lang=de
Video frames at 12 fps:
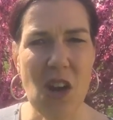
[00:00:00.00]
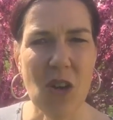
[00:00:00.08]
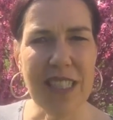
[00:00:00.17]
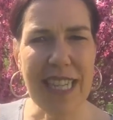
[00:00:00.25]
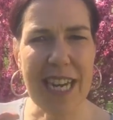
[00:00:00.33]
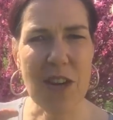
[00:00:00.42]

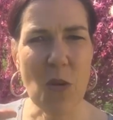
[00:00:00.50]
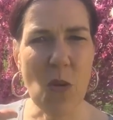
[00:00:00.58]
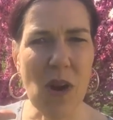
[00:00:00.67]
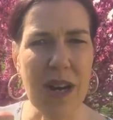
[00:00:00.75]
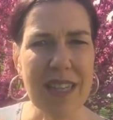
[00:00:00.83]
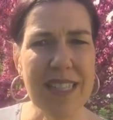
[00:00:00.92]
Und dein
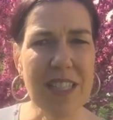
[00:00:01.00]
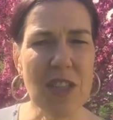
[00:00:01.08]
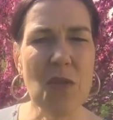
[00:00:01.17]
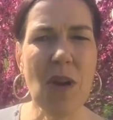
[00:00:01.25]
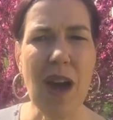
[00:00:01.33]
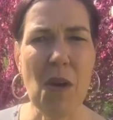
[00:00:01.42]
Ohr ist
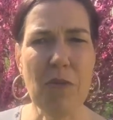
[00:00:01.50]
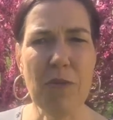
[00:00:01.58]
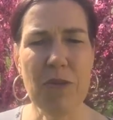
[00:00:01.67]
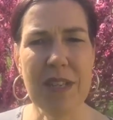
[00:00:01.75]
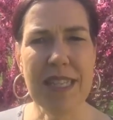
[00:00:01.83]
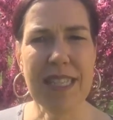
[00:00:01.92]
nur auf
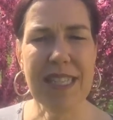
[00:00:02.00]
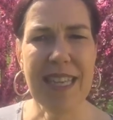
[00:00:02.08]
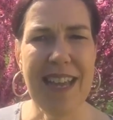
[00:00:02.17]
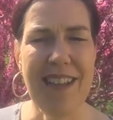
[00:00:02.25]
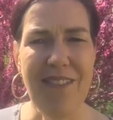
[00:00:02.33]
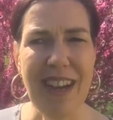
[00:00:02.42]
für das,
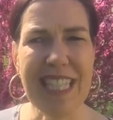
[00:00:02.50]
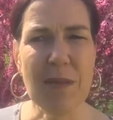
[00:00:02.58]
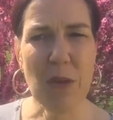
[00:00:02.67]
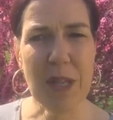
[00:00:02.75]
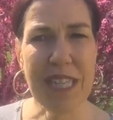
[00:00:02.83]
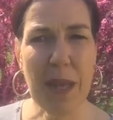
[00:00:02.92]
was
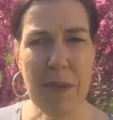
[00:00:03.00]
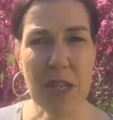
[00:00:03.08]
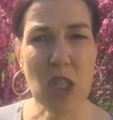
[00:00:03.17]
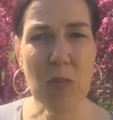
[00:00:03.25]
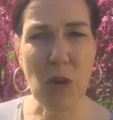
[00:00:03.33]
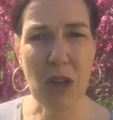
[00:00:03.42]
möchte er mir
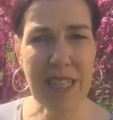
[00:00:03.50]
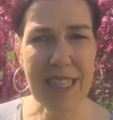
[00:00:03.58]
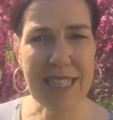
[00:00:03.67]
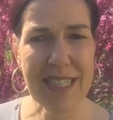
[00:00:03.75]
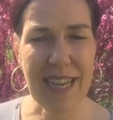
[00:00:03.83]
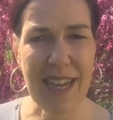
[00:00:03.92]

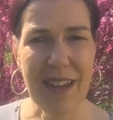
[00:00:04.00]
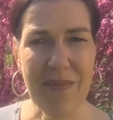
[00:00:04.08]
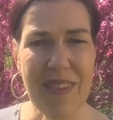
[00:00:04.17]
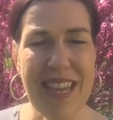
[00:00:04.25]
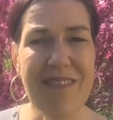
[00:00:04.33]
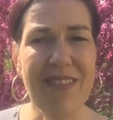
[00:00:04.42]
sportlich sagen?
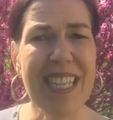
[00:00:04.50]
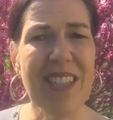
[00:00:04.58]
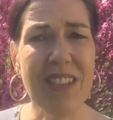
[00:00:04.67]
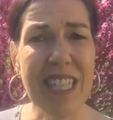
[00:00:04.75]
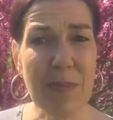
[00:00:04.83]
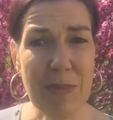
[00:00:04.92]
Was
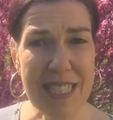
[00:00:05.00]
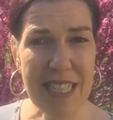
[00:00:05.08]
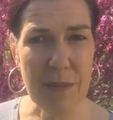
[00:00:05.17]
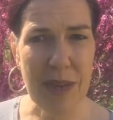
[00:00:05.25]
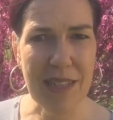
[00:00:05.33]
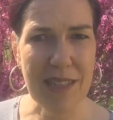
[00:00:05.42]
soll ich
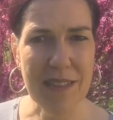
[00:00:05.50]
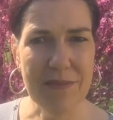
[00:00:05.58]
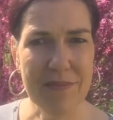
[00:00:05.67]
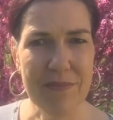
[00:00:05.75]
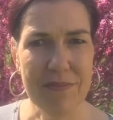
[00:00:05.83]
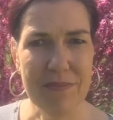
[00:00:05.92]
besser machen?
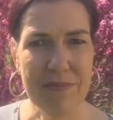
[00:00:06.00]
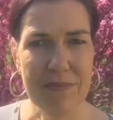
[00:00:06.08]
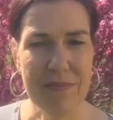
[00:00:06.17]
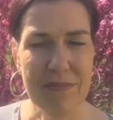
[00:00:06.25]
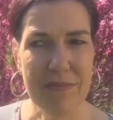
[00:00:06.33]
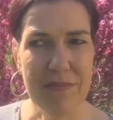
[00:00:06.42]

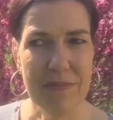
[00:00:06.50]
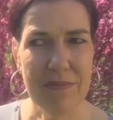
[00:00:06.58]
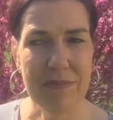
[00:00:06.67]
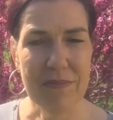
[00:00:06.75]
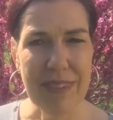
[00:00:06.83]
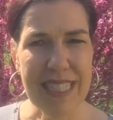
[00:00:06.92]

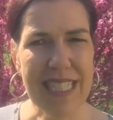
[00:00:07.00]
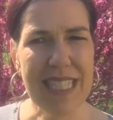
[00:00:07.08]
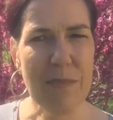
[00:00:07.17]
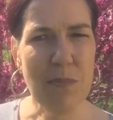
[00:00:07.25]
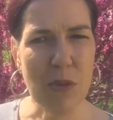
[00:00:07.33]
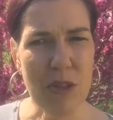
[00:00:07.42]
Was ist
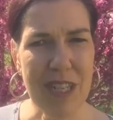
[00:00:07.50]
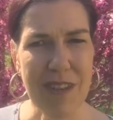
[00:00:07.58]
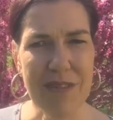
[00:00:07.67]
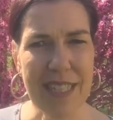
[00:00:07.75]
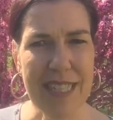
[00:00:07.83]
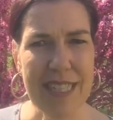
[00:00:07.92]
die
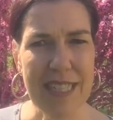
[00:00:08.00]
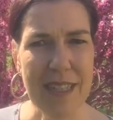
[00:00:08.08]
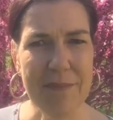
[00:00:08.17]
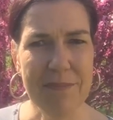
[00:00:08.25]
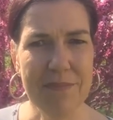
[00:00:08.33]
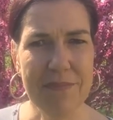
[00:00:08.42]
Botschaft dahinter?
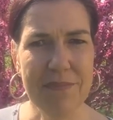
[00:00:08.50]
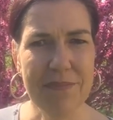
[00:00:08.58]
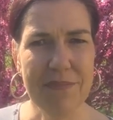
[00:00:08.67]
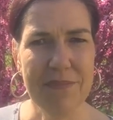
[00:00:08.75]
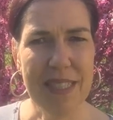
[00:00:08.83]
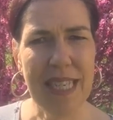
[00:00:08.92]

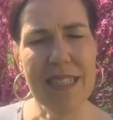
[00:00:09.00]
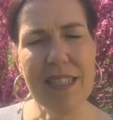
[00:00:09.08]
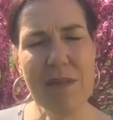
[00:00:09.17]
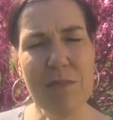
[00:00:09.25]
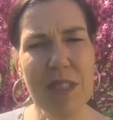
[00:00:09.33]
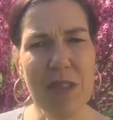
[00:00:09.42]
Ja, das
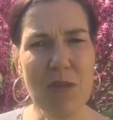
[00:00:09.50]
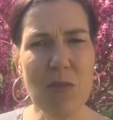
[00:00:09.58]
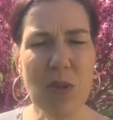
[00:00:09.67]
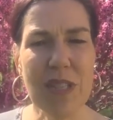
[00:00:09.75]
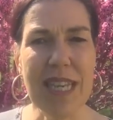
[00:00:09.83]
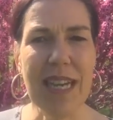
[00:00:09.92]
ist ein bisschen
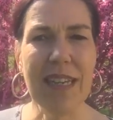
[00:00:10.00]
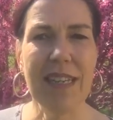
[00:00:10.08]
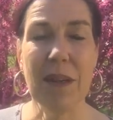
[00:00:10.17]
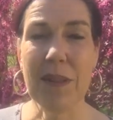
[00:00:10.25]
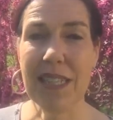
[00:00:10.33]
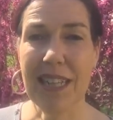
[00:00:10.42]

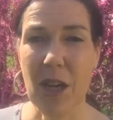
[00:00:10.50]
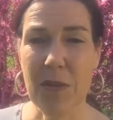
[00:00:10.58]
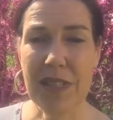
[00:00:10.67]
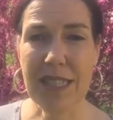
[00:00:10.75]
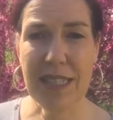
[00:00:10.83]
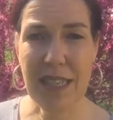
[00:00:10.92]
Übungssache, aber ich
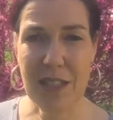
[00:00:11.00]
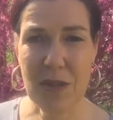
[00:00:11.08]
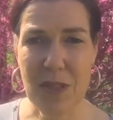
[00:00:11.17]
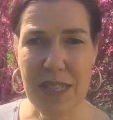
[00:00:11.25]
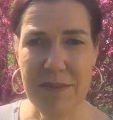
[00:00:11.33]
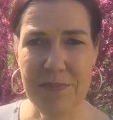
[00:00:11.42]
glaube, das
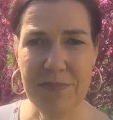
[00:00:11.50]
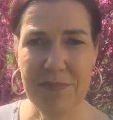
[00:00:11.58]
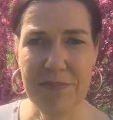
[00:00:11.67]
kriegst du hin.